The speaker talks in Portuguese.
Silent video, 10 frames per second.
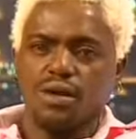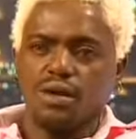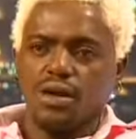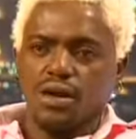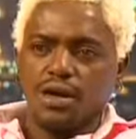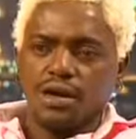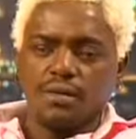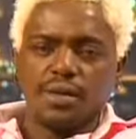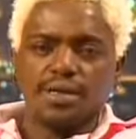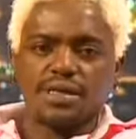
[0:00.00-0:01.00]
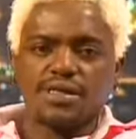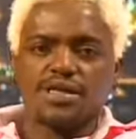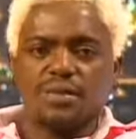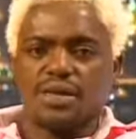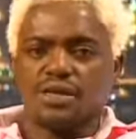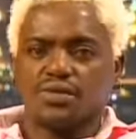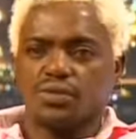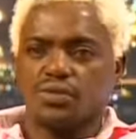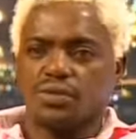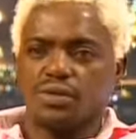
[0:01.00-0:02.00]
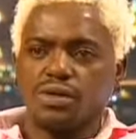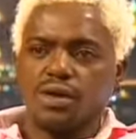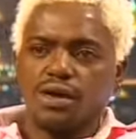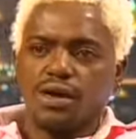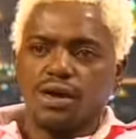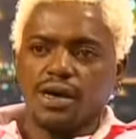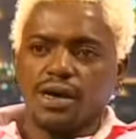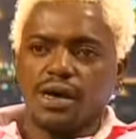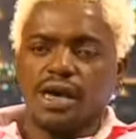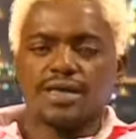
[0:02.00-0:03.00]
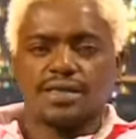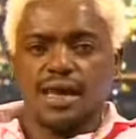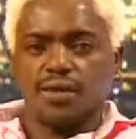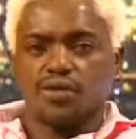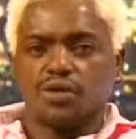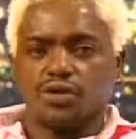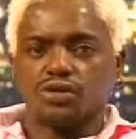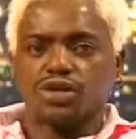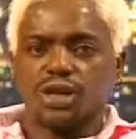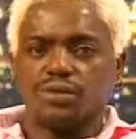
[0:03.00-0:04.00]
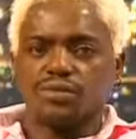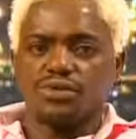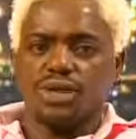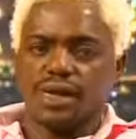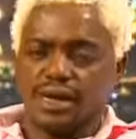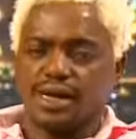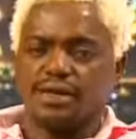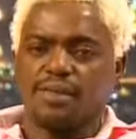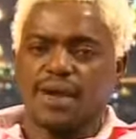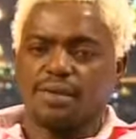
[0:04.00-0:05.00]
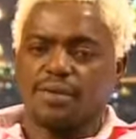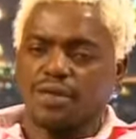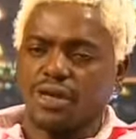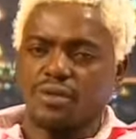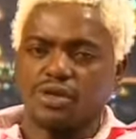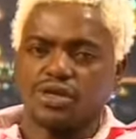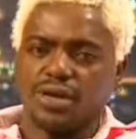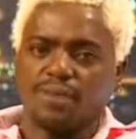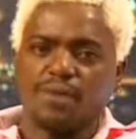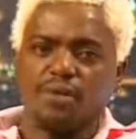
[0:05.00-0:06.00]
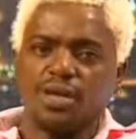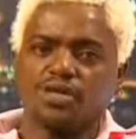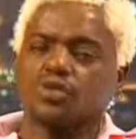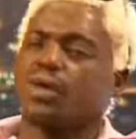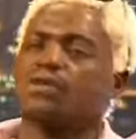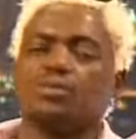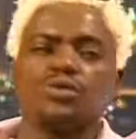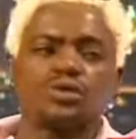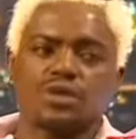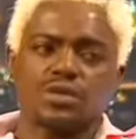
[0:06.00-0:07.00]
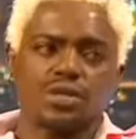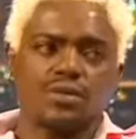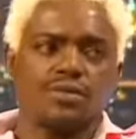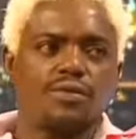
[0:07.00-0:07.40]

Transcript: Uhum. Mas, em cima de tudo, é, esse ano todos estamos em grande para poder mostrar pelo menos quatro músicos ou cinco.